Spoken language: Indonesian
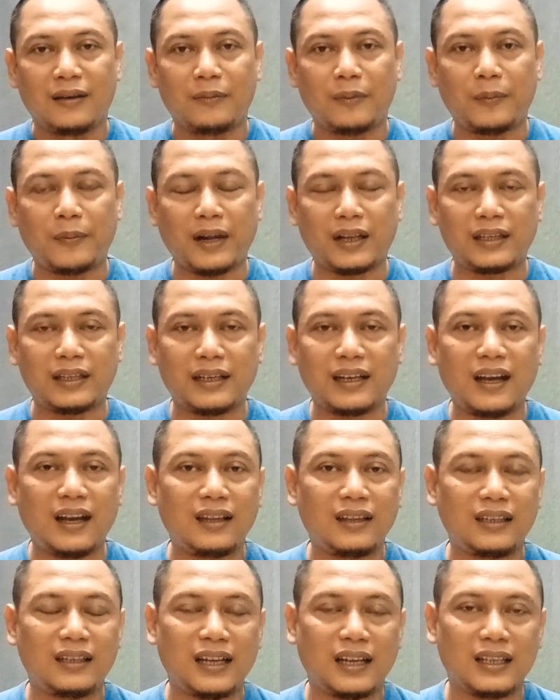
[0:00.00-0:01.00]

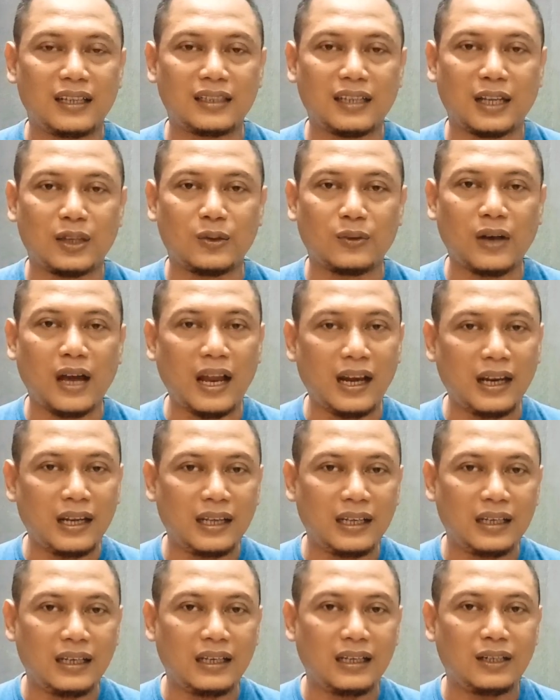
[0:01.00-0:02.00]
Mempraktekkan tidak hanya satu
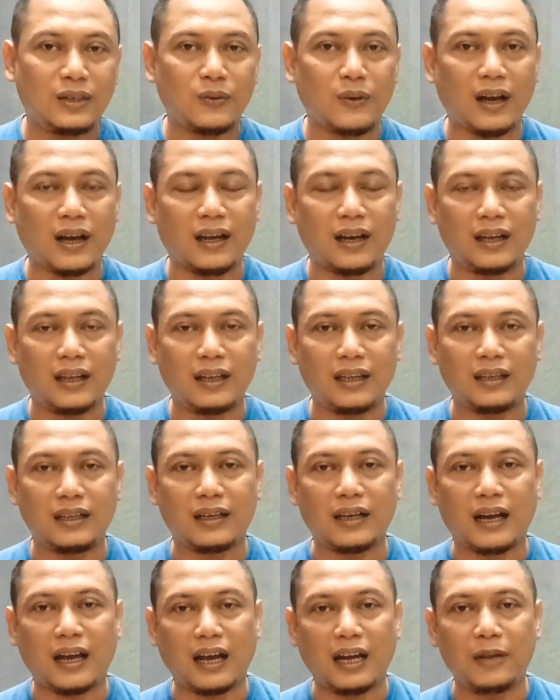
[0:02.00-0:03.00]
kali, dua kali,
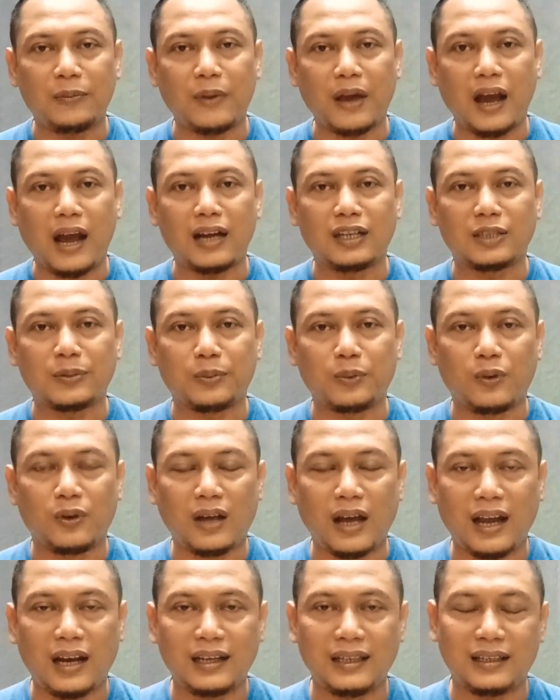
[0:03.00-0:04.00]
tiga kali, bahkan
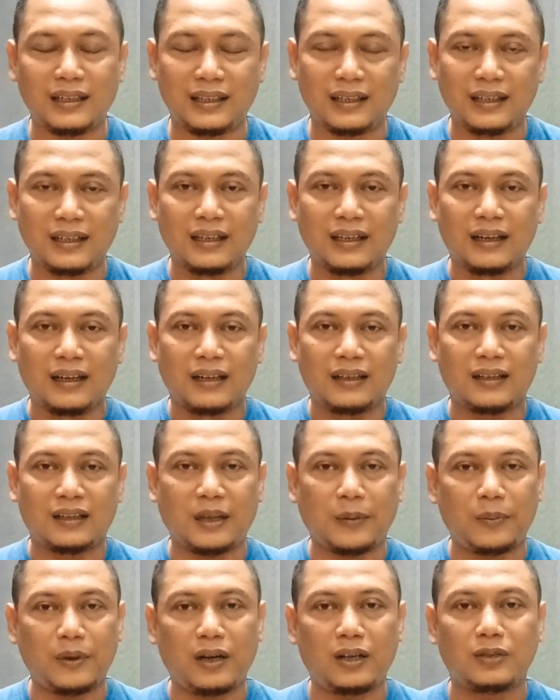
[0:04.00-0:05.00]
sepuluh kali.
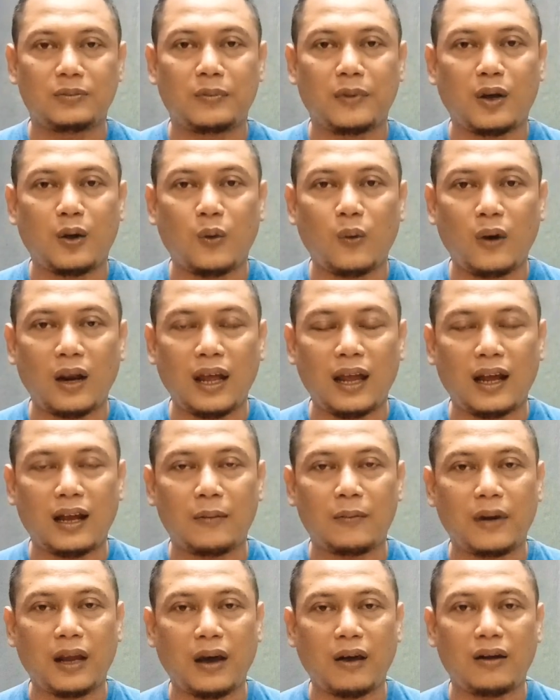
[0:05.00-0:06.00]
Tetapi harus
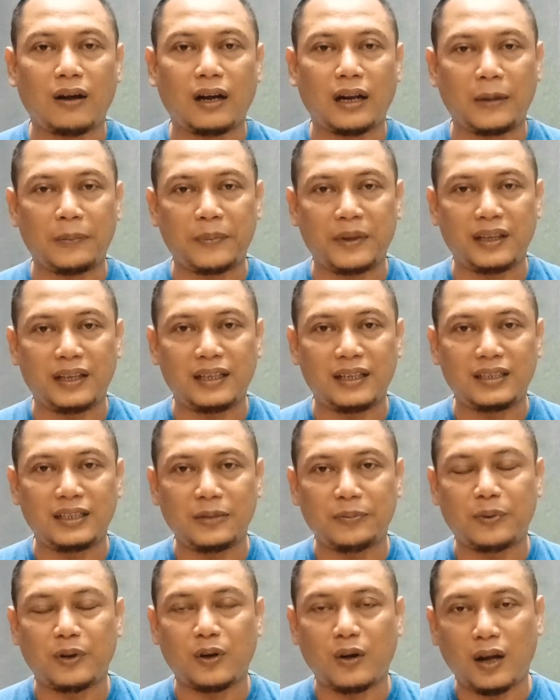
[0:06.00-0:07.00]
mengulang, melakukan
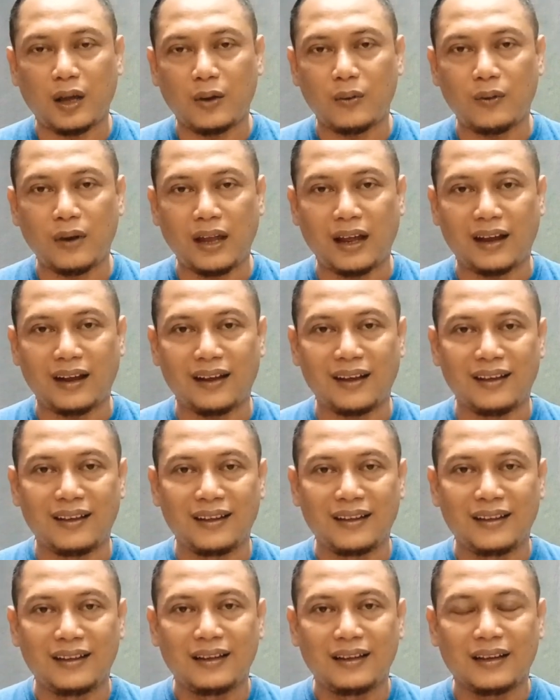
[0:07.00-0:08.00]
repetisi berulang-ulang.
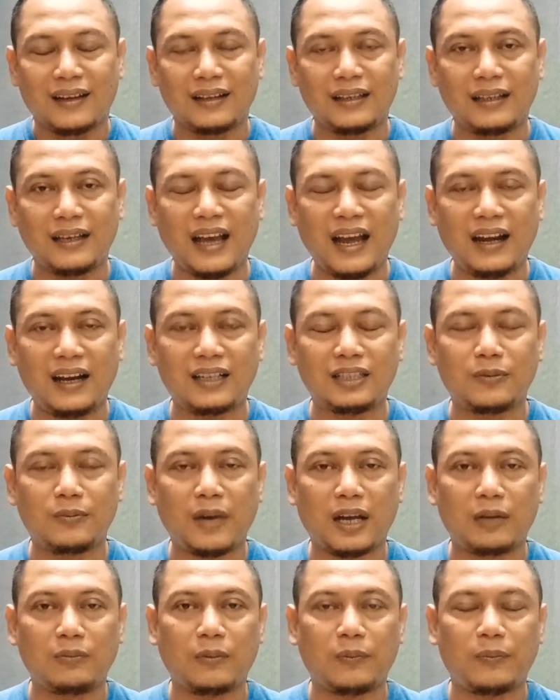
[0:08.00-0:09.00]
Ketika Anda
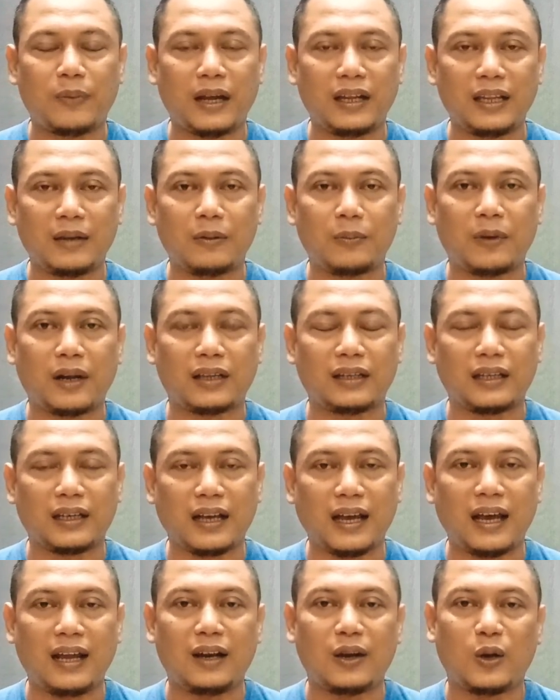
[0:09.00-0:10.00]
semakin banyak
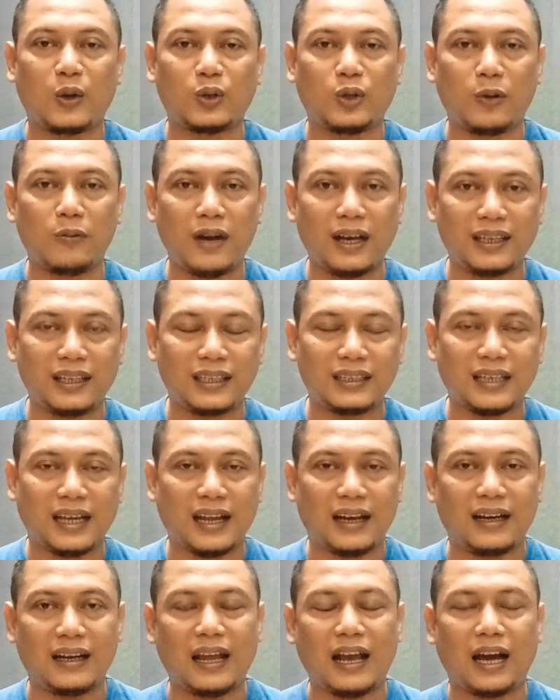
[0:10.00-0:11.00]
mempraktekkan, otomatis
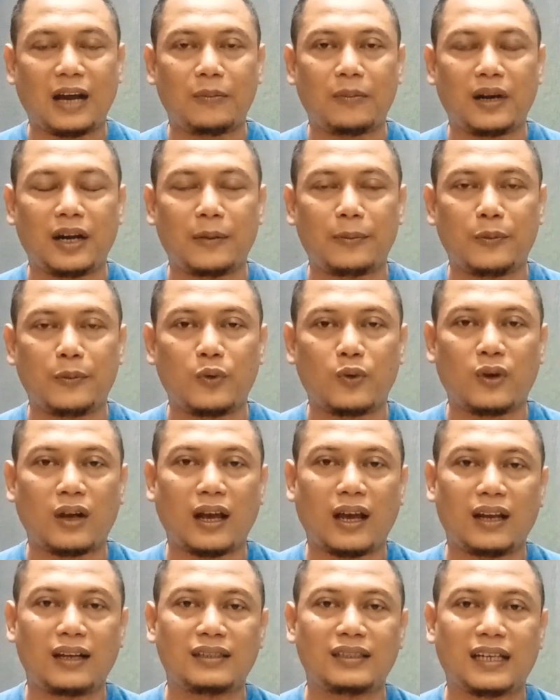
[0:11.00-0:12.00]
Anda akan
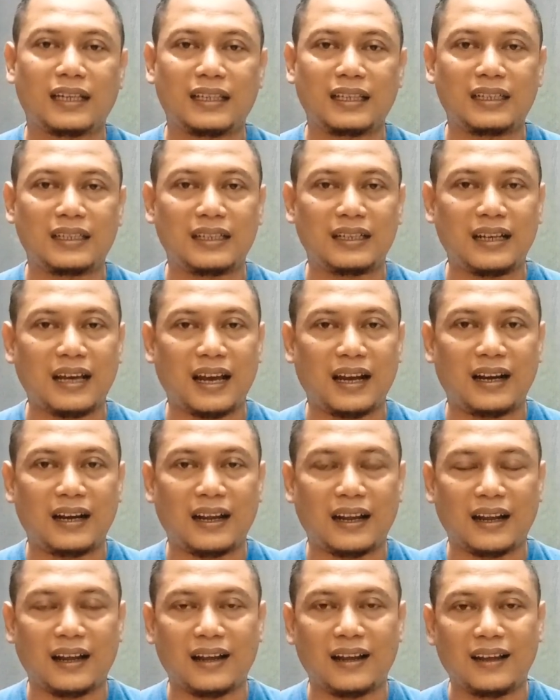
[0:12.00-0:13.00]
menemukan jati diri
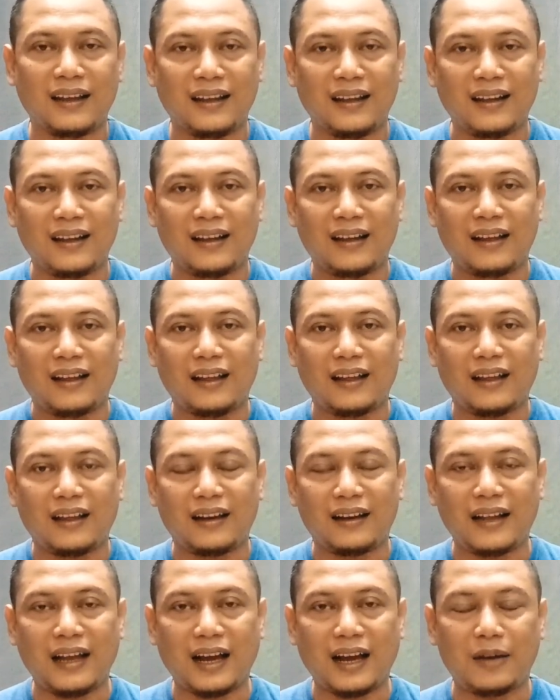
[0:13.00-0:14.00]
Anda.
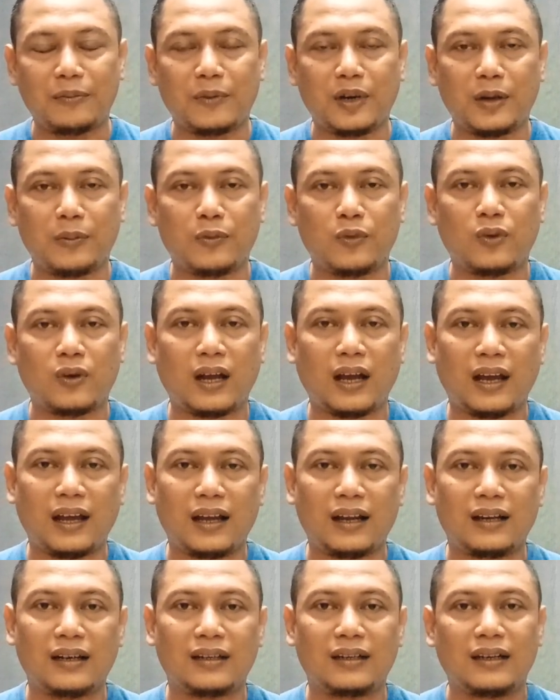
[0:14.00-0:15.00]
Anda akan
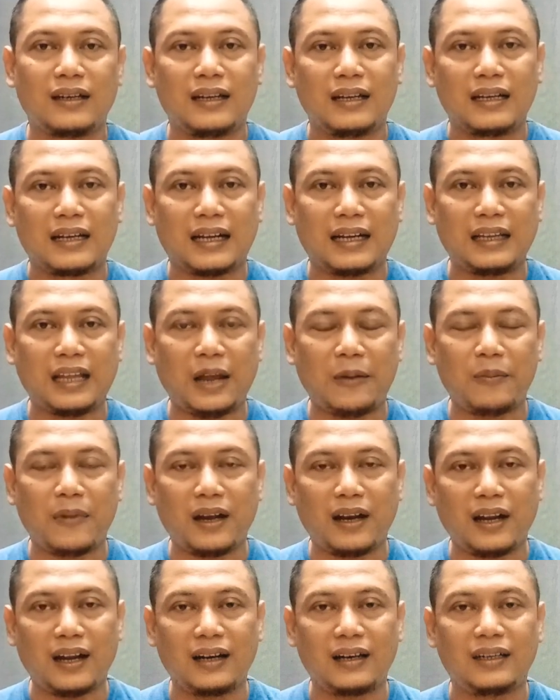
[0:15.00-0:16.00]
menemukan
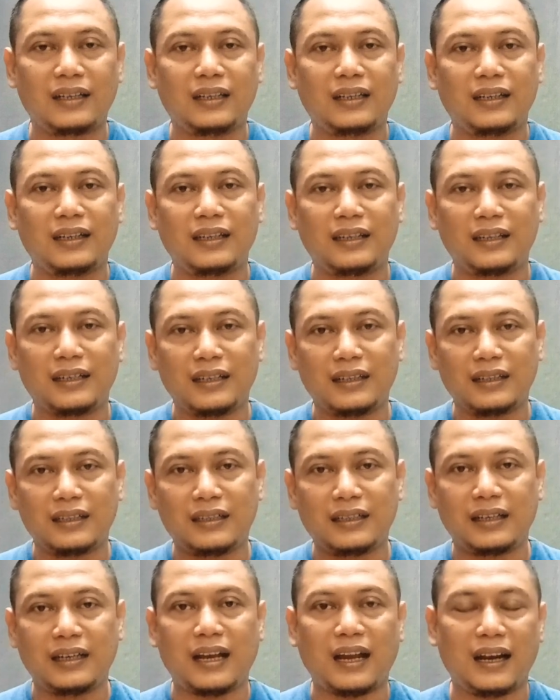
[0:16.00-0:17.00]
kenyamanan di
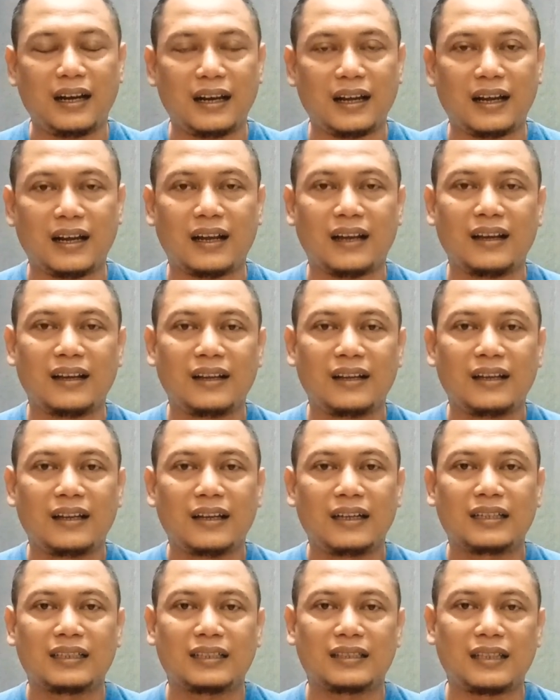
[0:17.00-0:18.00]
diri Anda
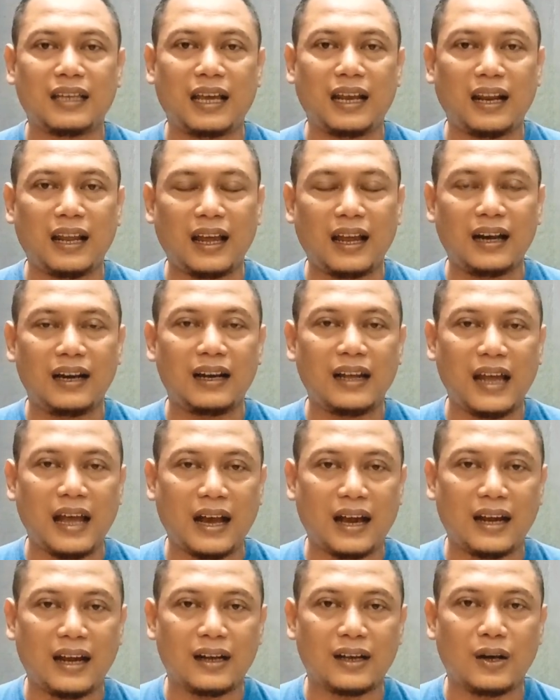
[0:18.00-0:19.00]
style
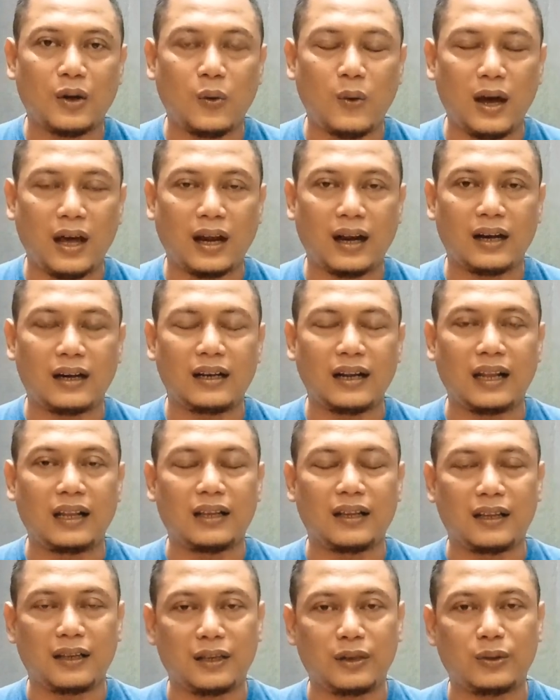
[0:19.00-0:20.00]
Anda akan keluar
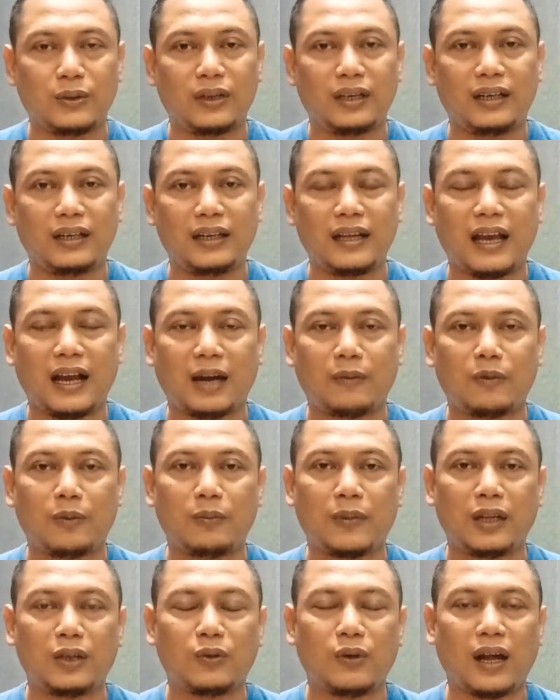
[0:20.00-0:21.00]
dan tentu ini
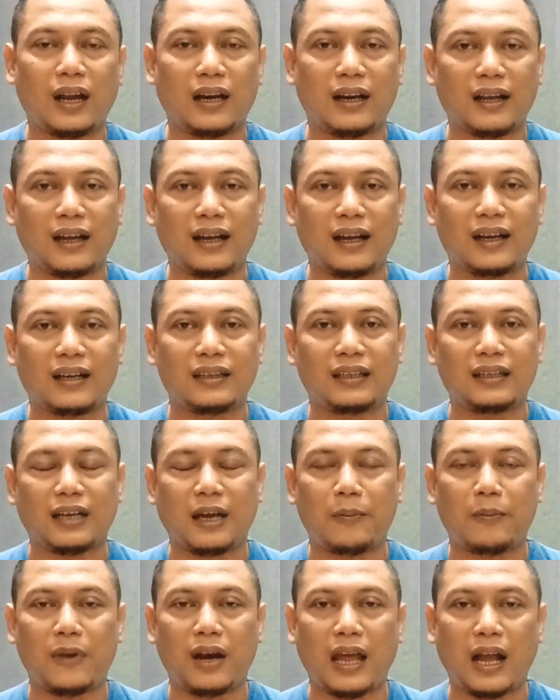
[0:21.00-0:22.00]
akan membantu Anda
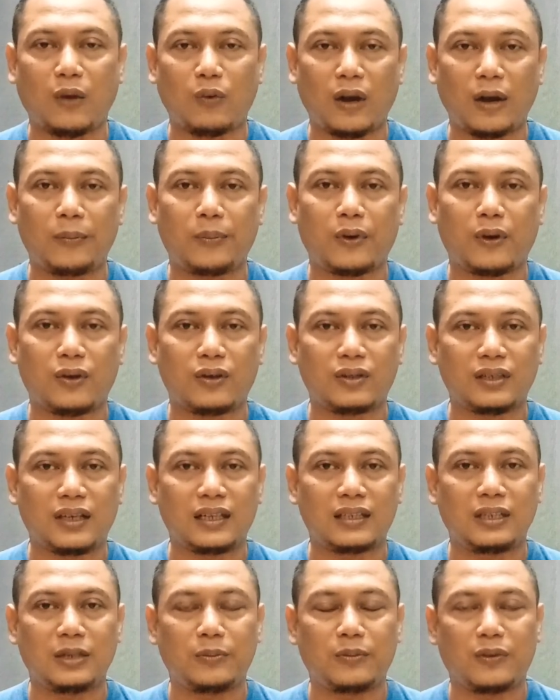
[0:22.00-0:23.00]
ketika melakukan
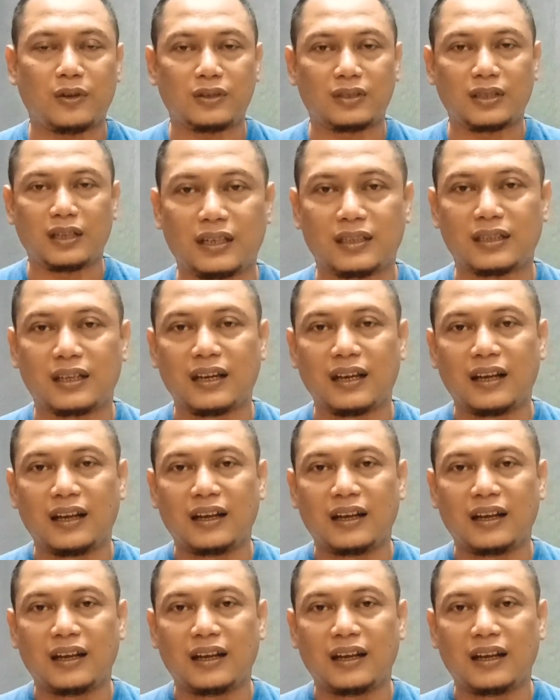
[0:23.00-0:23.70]
proses hipnosis.